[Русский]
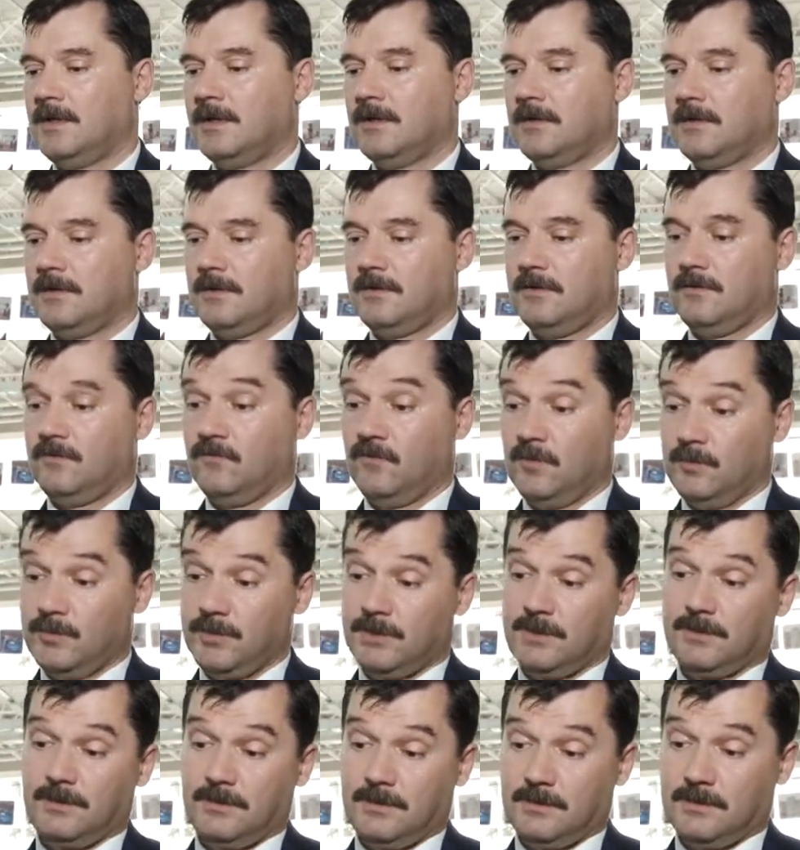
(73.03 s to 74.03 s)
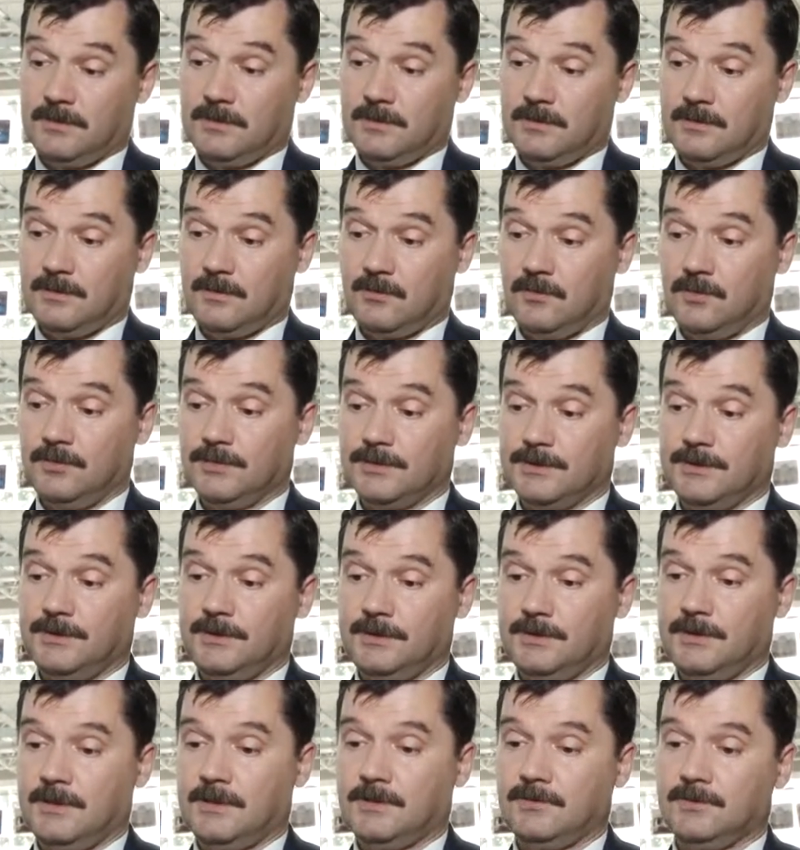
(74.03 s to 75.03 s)
Выполнить
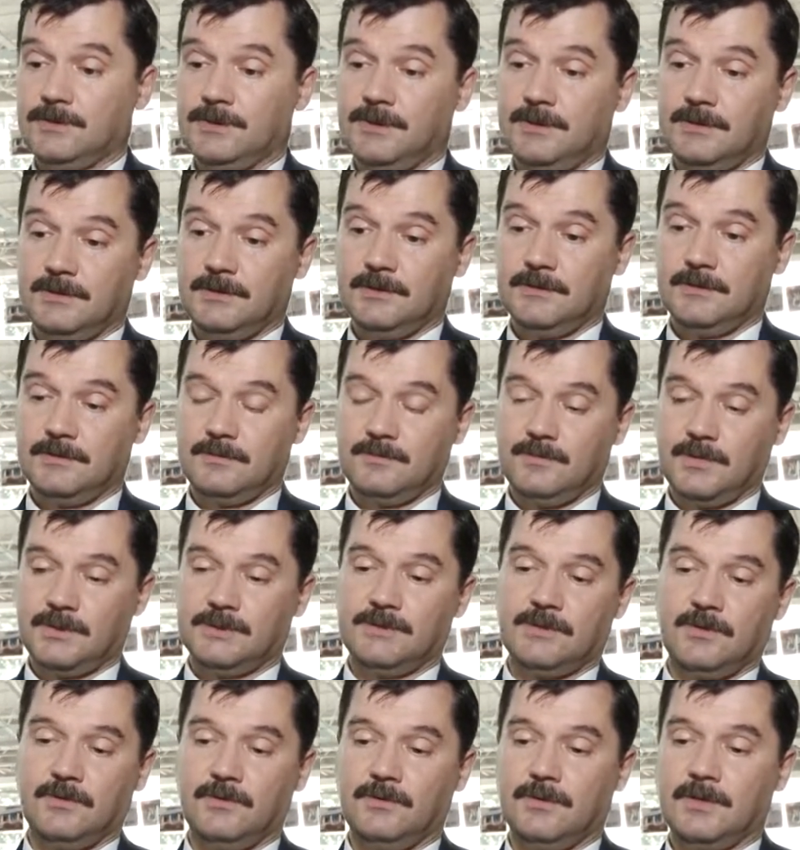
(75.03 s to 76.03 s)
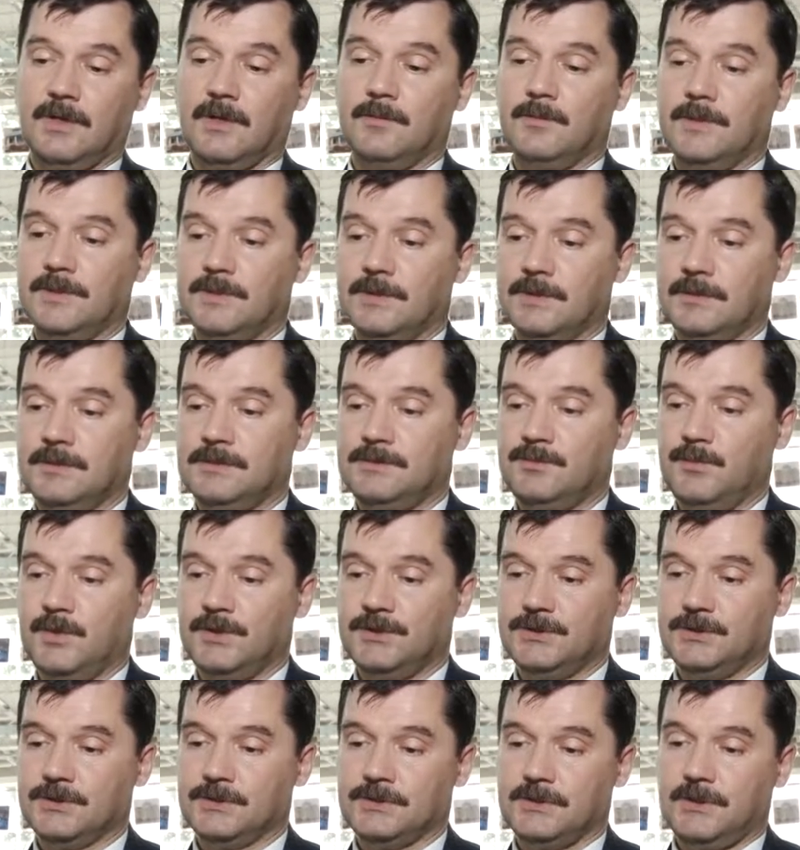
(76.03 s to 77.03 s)
рулежные дорожки, построить
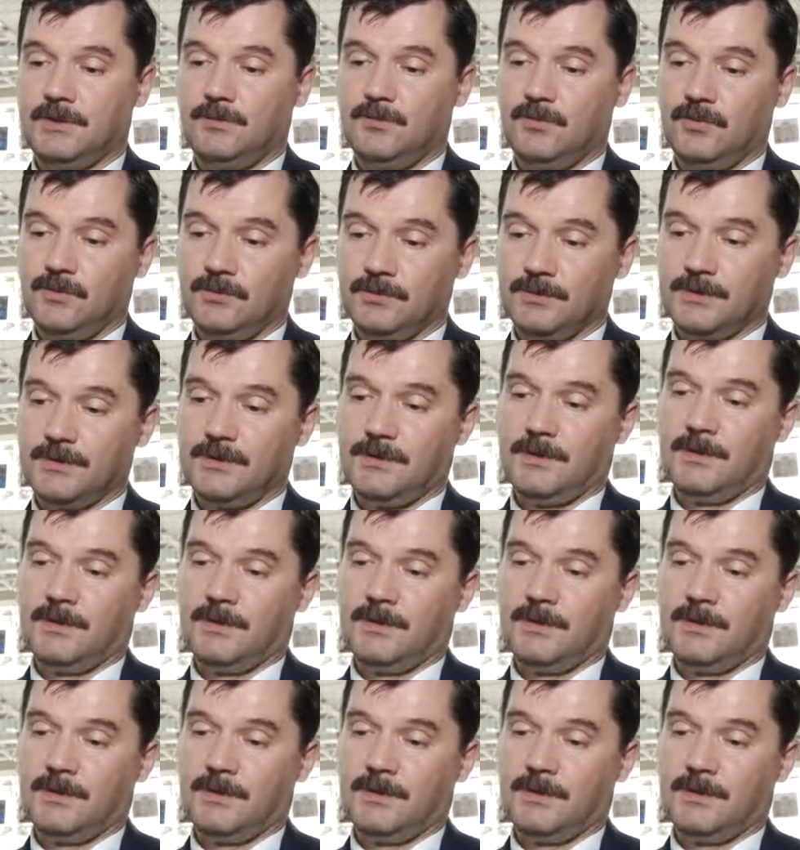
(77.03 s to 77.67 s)
командно-диспетчерский пункт.